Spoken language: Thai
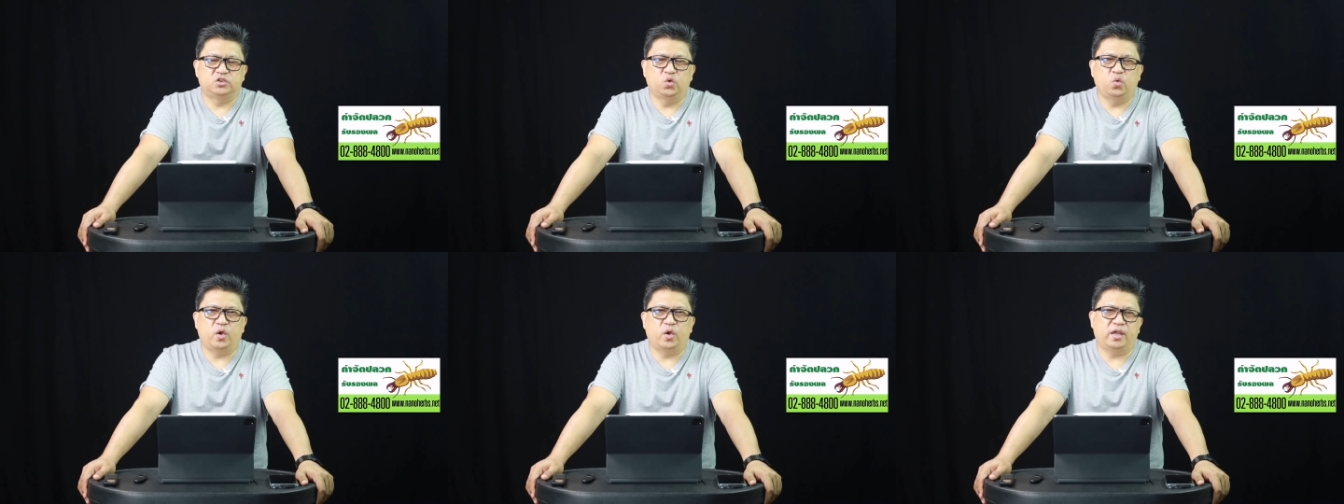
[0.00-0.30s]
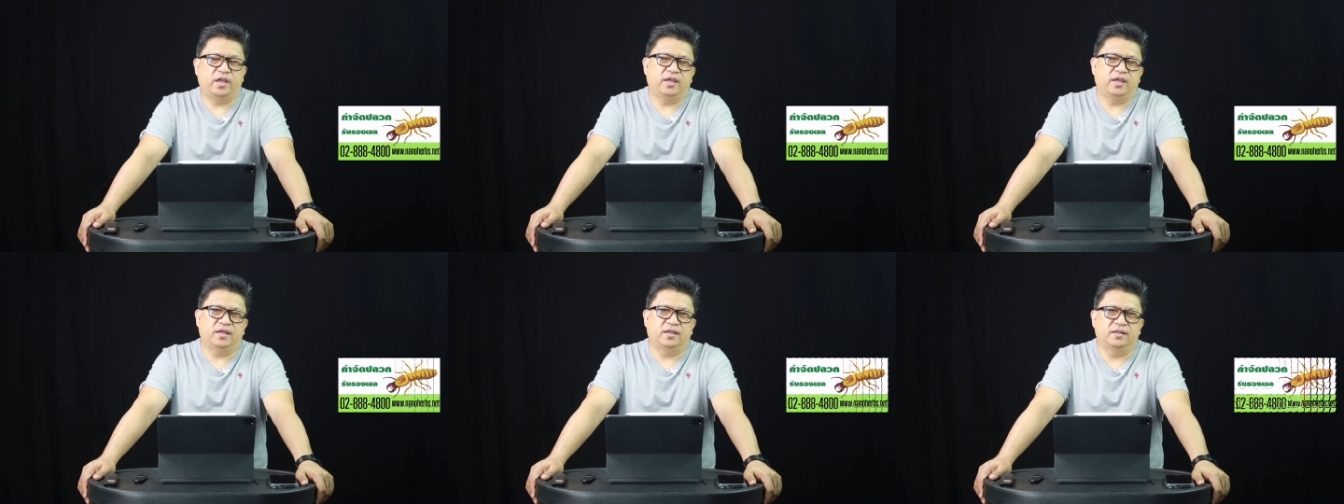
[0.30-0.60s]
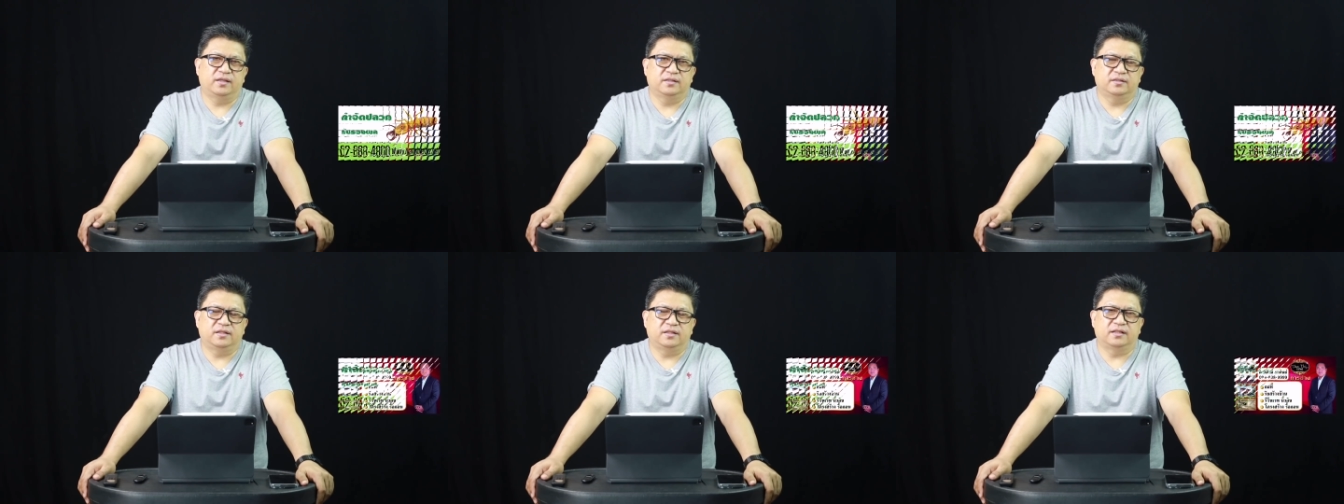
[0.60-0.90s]
ช่วย
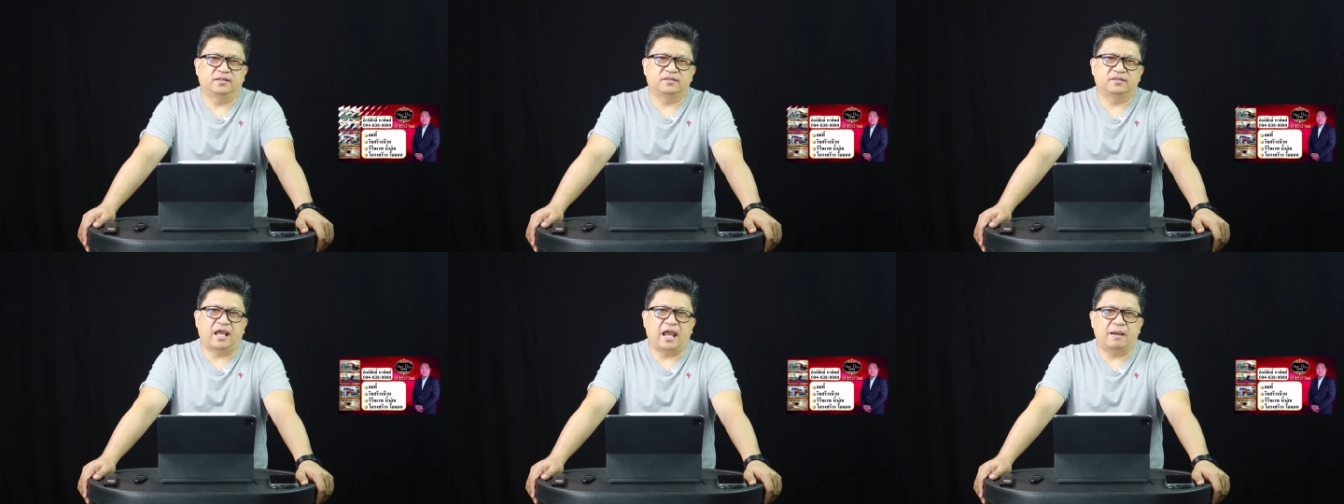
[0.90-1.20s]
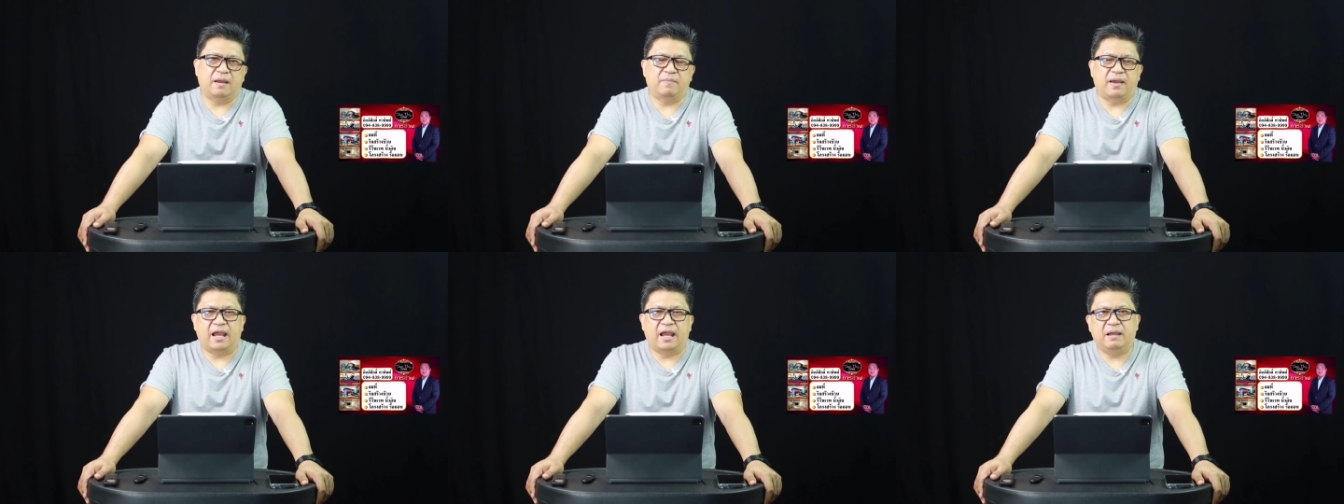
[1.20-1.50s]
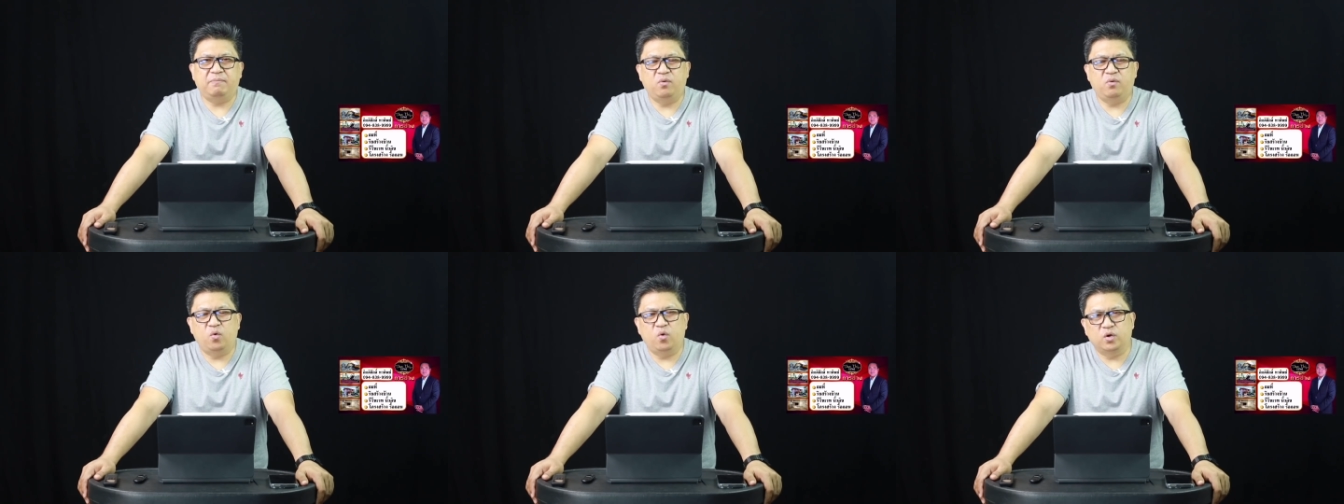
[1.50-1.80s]
ติดตาม
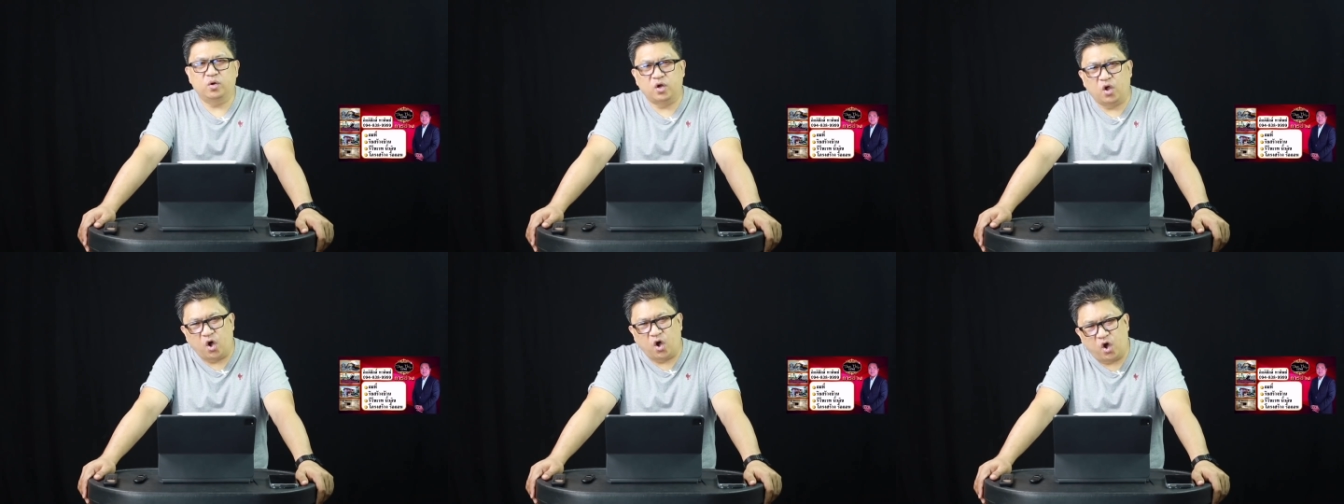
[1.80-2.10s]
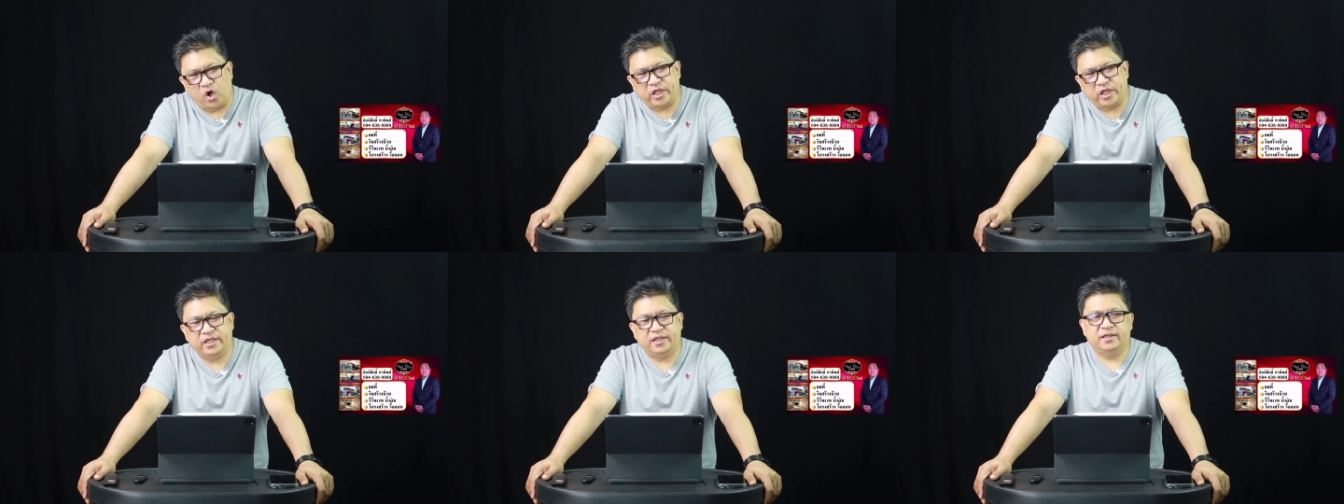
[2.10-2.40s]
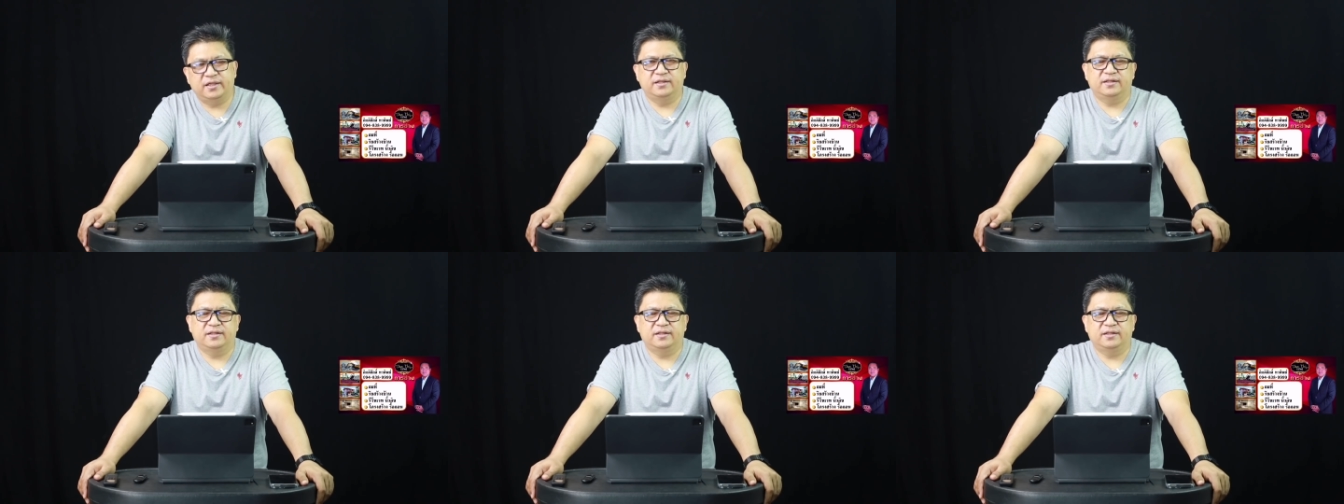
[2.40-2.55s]
หาโบน้อย